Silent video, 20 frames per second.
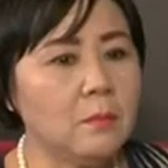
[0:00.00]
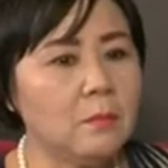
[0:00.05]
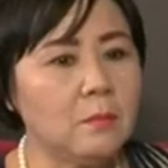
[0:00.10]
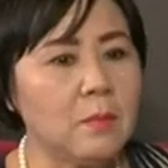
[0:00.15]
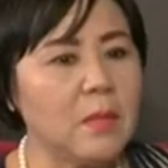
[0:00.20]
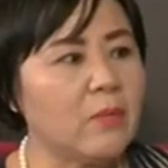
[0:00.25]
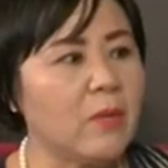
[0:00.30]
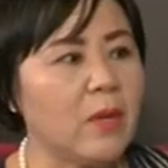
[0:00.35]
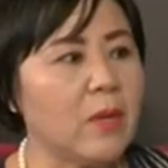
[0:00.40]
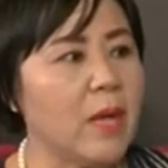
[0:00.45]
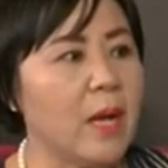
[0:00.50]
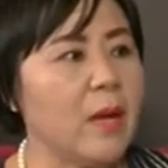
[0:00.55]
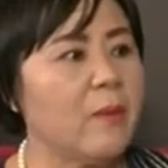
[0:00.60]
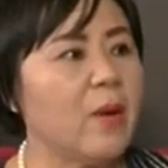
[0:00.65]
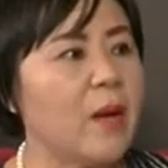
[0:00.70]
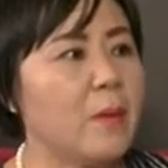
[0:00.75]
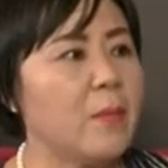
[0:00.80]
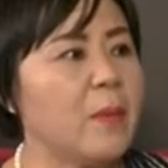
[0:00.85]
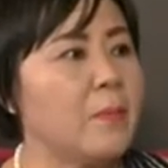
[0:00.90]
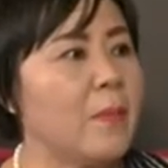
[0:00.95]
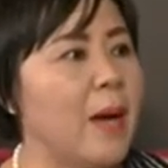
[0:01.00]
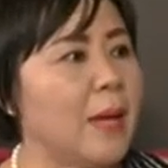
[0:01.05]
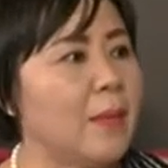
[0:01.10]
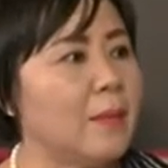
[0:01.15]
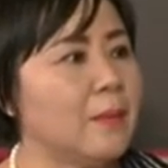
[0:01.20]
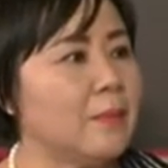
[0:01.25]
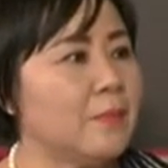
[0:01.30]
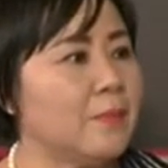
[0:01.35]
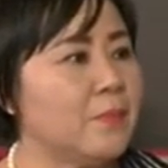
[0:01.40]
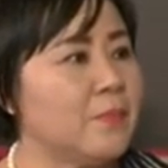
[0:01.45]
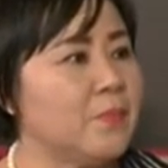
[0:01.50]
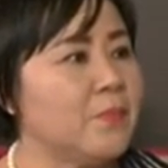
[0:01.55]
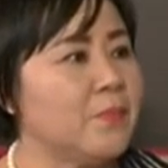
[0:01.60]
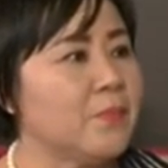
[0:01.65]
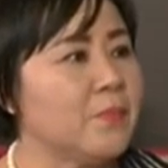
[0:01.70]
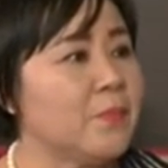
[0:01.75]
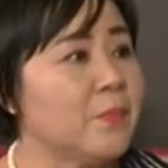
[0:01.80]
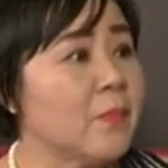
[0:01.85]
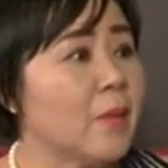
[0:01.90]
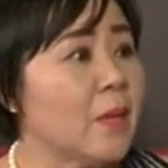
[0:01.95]
mình vẫn đề vậy mình bác
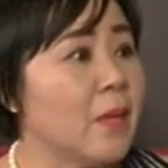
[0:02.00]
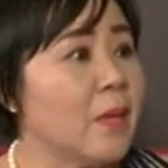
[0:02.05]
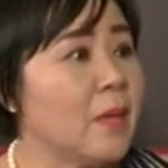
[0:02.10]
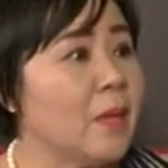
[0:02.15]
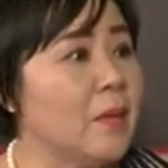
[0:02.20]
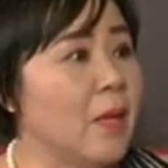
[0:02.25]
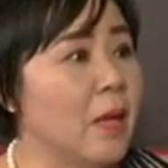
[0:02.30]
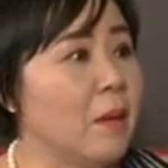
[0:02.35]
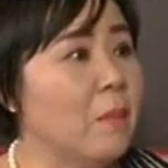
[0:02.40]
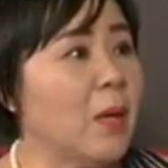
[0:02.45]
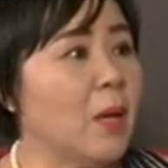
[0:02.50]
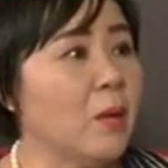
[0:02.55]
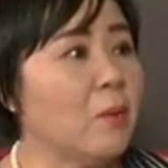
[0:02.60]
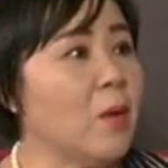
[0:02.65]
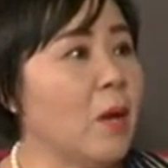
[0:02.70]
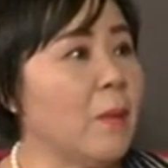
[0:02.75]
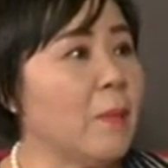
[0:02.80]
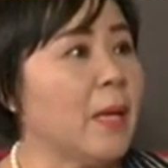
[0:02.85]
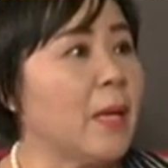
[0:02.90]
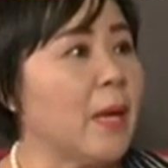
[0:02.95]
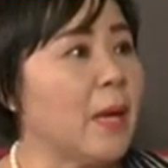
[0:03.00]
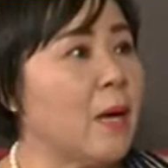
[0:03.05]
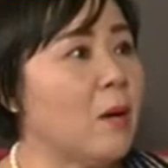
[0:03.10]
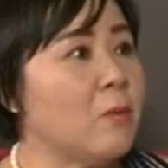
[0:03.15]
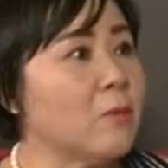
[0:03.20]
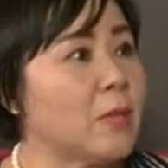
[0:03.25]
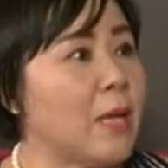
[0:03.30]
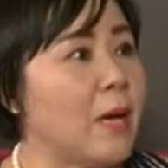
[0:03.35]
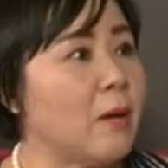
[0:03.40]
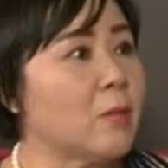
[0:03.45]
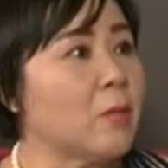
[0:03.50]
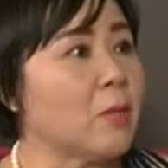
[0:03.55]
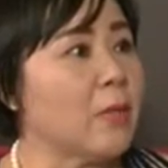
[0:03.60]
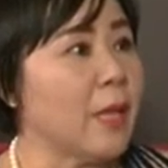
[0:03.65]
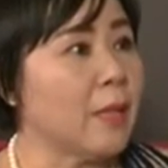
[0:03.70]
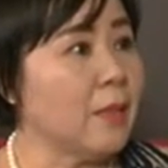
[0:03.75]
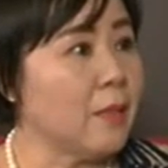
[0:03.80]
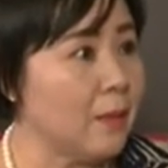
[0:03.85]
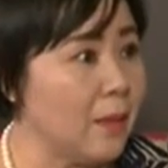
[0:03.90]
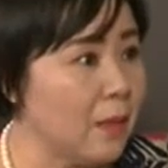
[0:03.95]
nhưng mà lúc đó mình lại không giao cho
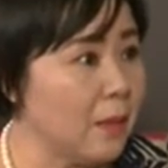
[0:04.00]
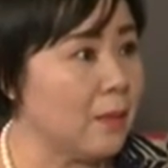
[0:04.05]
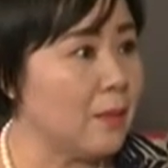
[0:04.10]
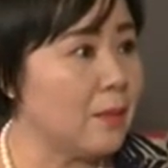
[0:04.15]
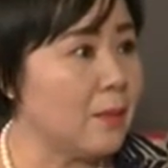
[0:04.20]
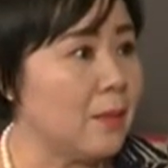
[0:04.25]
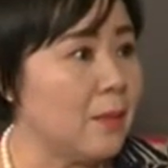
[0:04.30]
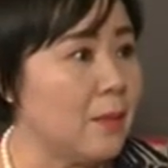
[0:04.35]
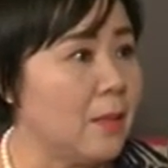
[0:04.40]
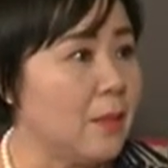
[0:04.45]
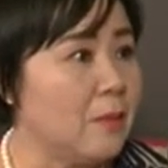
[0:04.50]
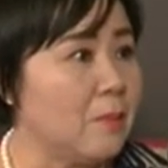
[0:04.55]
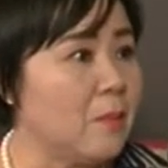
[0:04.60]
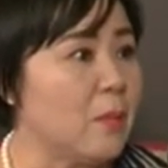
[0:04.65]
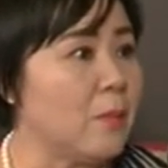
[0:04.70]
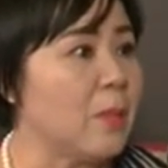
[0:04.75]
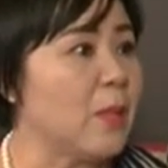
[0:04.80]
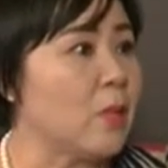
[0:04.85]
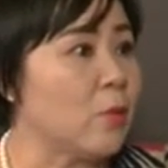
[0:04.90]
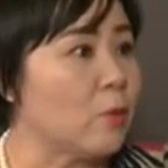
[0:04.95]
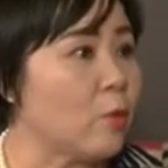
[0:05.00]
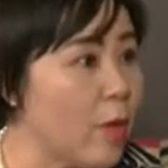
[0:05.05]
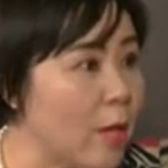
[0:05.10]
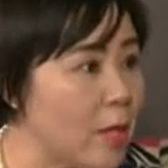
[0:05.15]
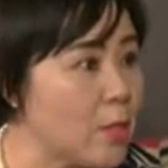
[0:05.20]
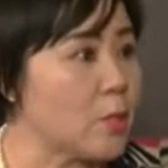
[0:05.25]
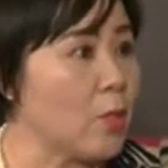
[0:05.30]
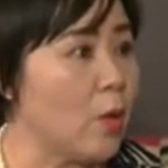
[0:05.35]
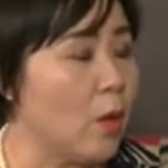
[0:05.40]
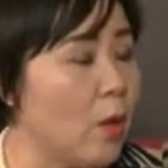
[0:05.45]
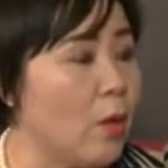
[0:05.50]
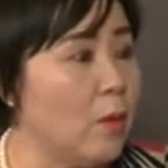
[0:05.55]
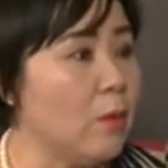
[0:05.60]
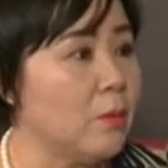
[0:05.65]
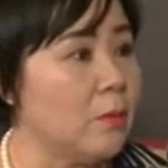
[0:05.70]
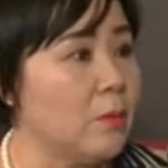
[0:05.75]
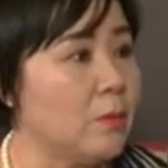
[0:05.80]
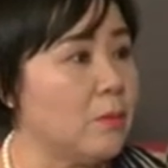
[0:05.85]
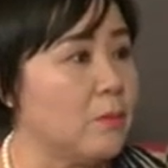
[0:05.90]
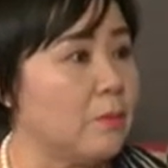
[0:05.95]
khách nữa mà mình thuê chỗ
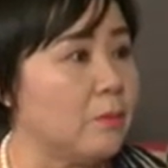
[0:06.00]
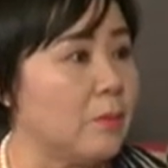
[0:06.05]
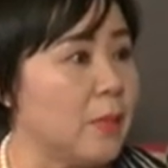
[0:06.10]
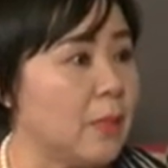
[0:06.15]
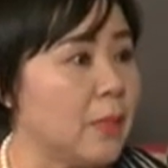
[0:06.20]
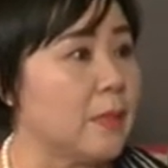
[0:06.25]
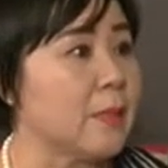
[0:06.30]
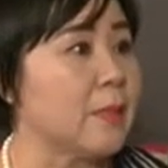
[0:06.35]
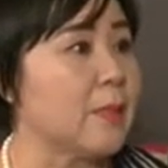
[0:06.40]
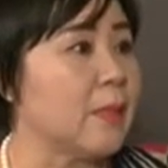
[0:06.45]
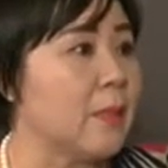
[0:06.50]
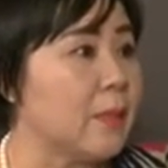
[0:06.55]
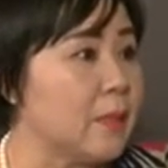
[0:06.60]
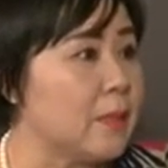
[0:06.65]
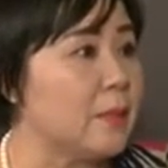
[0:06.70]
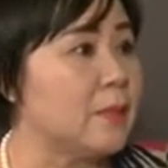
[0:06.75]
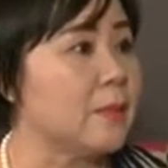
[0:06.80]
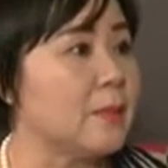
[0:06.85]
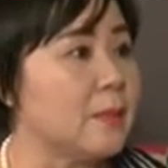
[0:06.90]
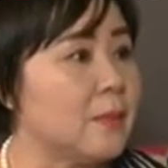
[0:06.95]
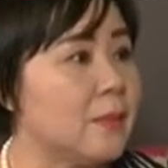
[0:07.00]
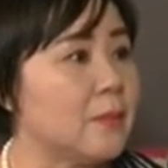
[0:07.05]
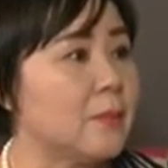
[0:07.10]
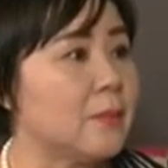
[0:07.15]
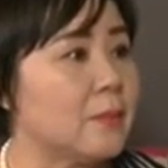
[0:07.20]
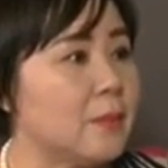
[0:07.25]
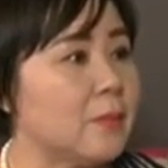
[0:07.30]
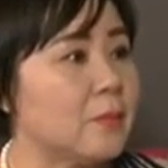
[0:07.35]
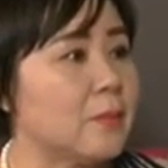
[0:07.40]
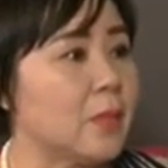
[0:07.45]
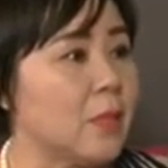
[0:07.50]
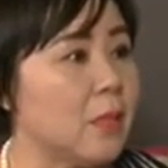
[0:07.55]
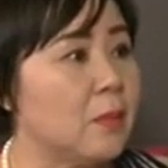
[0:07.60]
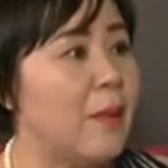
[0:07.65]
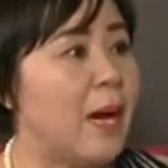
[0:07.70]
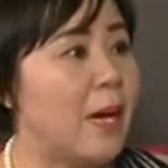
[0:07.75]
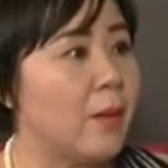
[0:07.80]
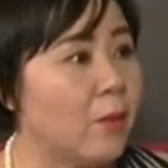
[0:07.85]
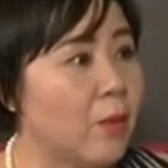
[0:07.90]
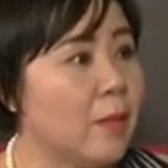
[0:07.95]
mình uh, tự
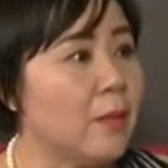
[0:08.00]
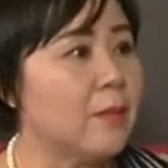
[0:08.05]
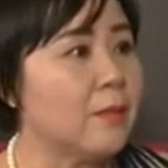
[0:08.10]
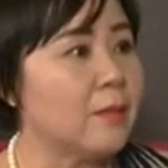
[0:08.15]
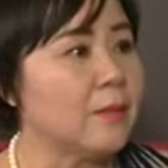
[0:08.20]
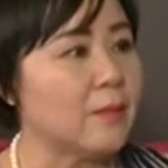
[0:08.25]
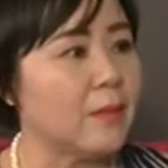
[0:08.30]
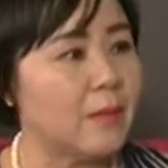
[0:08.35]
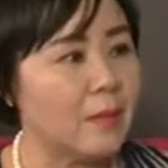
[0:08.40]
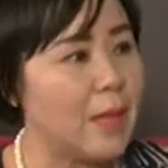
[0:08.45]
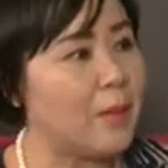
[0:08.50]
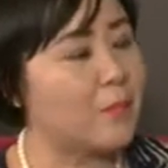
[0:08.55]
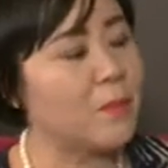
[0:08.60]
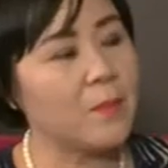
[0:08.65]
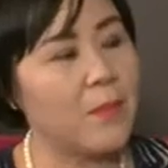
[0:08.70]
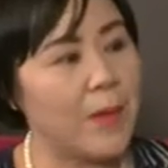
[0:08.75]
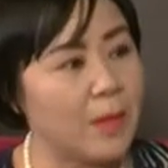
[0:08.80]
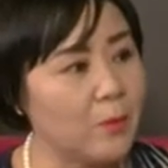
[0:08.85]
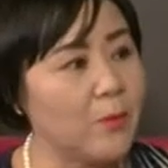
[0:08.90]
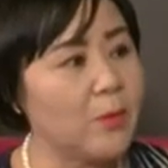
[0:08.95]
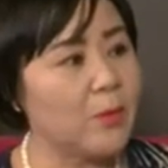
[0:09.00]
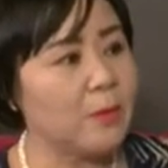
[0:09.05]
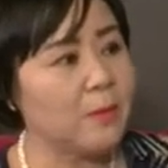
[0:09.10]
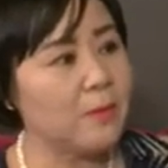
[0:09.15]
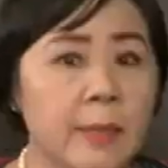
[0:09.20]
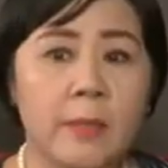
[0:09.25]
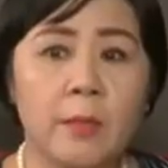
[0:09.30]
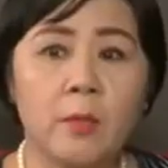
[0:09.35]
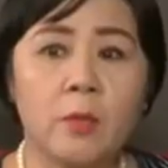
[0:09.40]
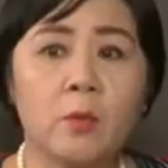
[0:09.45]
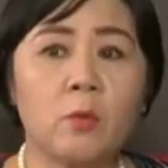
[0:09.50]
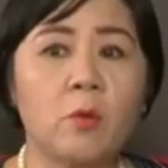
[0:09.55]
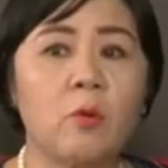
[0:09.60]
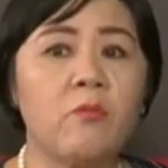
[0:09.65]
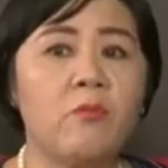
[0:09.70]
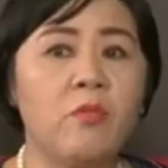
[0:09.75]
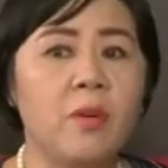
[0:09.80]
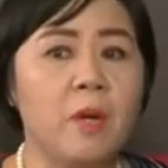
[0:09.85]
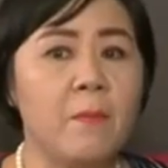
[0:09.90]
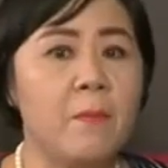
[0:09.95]
bán luôn tự làm tự bán luôn tôi
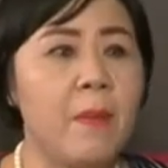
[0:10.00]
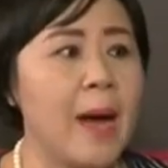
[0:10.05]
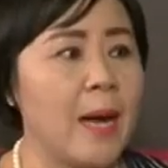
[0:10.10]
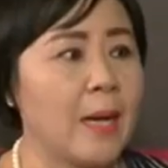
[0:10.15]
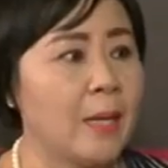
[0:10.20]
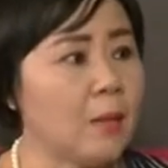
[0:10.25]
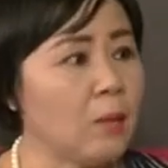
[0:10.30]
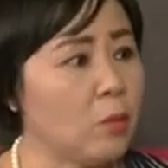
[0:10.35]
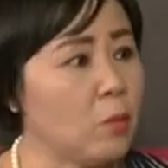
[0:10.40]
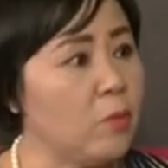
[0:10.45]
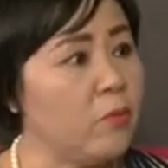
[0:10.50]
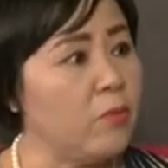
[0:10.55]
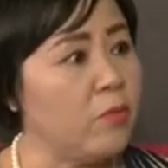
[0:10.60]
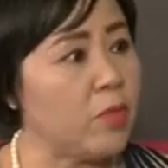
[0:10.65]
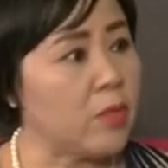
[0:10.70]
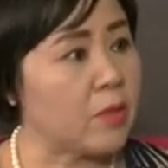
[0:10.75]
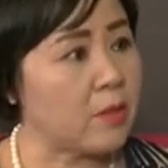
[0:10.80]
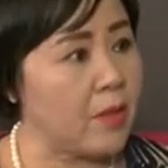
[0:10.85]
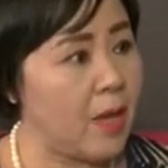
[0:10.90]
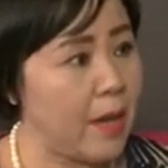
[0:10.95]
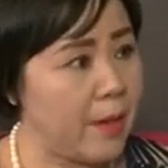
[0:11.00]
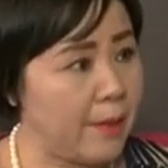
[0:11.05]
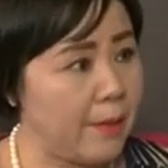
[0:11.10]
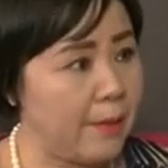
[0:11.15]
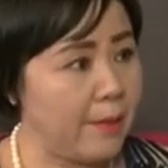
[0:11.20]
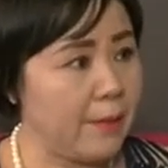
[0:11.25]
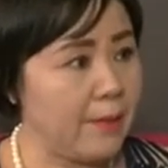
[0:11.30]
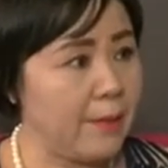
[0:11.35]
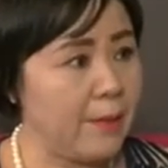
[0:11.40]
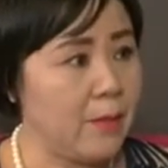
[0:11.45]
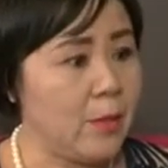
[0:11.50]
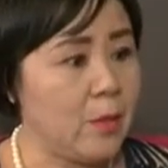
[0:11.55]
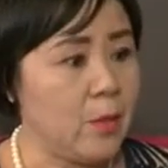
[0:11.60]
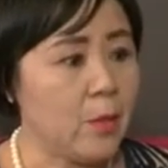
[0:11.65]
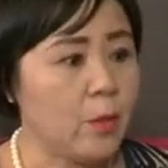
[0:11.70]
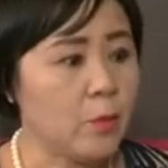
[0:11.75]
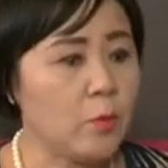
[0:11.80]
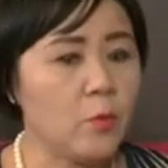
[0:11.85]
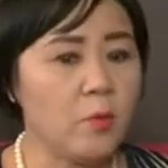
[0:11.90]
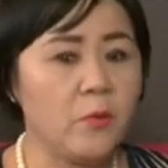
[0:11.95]
vừa bán tôi vừa tặng
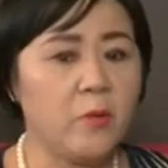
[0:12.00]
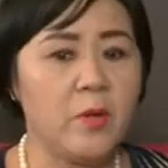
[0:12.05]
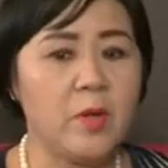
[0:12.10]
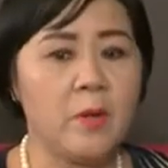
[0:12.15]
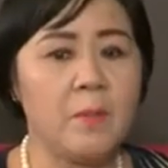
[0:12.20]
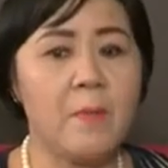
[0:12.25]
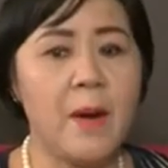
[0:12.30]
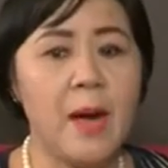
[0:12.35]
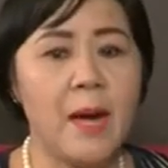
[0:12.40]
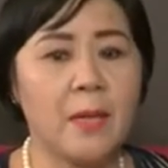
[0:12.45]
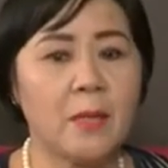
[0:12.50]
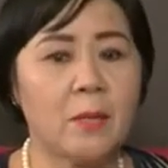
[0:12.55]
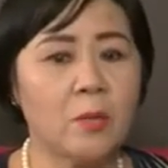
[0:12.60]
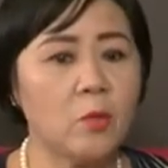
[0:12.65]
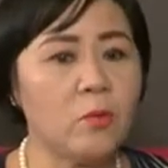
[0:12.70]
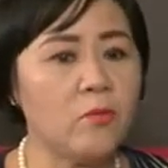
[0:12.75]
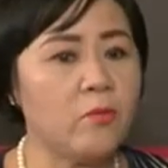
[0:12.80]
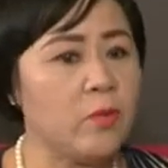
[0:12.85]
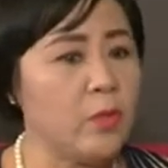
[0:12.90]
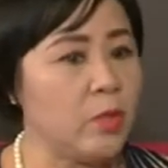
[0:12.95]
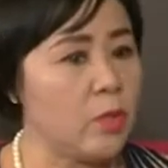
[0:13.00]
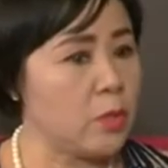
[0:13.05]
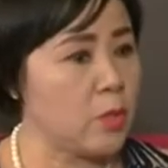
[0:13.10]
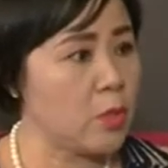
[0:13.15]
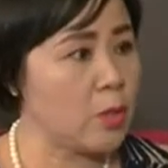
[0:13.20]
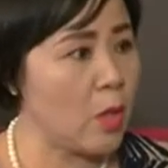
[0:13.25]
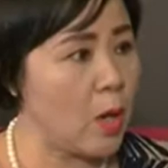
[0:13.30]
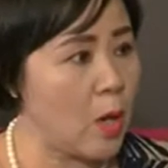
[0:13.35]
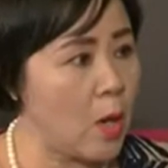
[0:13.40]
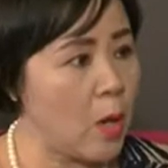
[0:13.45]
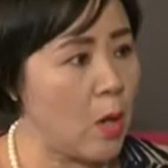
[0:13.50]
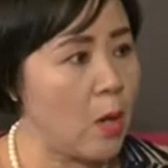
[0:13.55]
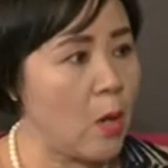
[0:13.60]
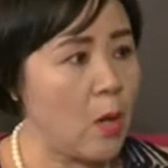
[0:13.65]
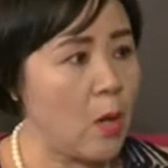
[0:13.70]
tôi vừa bán tôi vừa cho